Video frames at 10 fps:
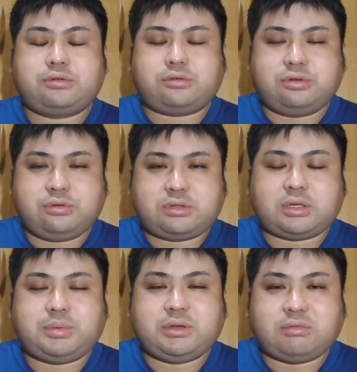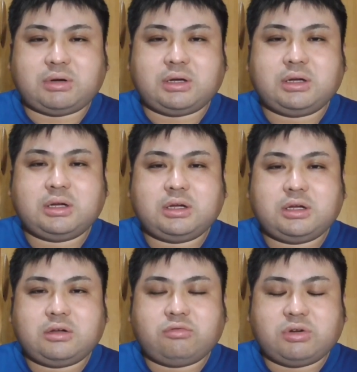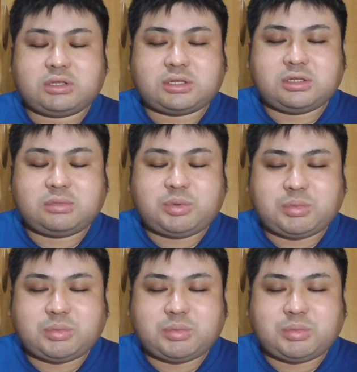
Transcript: この度は渡辺